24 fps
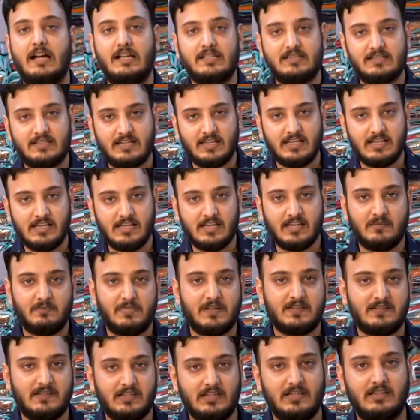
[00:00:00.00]
आज के लिए
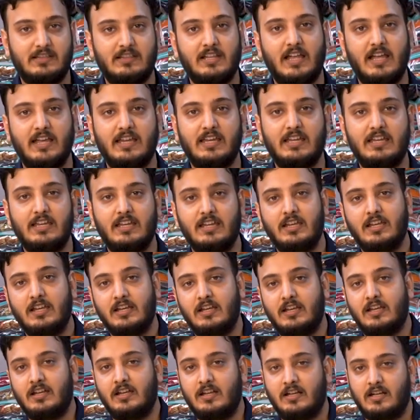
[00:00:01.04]
बस इतना ही
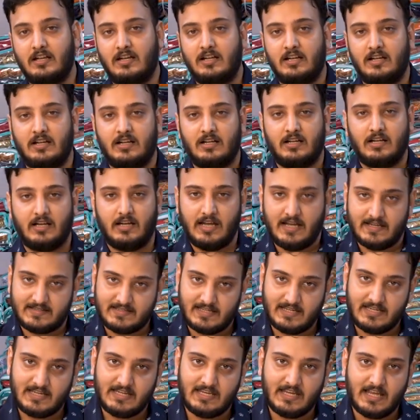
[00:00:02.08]

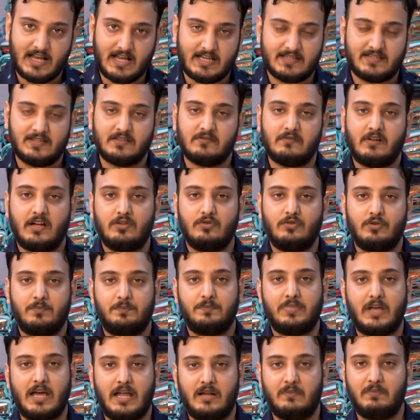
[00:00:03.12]
ऐसे ही आशीर्वाद और
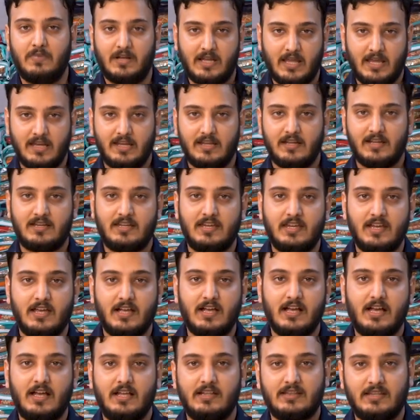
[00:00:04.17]
प्यार बनाए
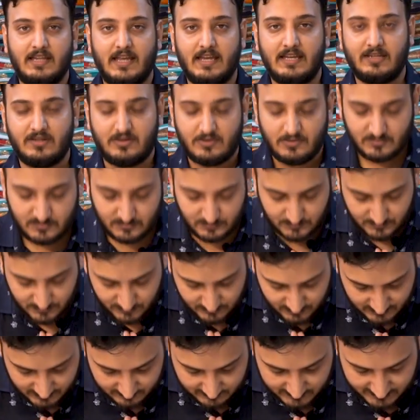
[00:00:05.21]
रखिएगा थैंक यू
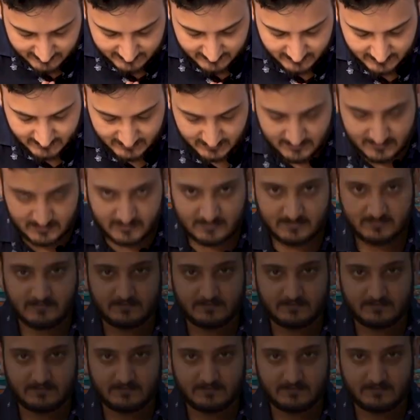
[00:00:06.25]
नमस्ते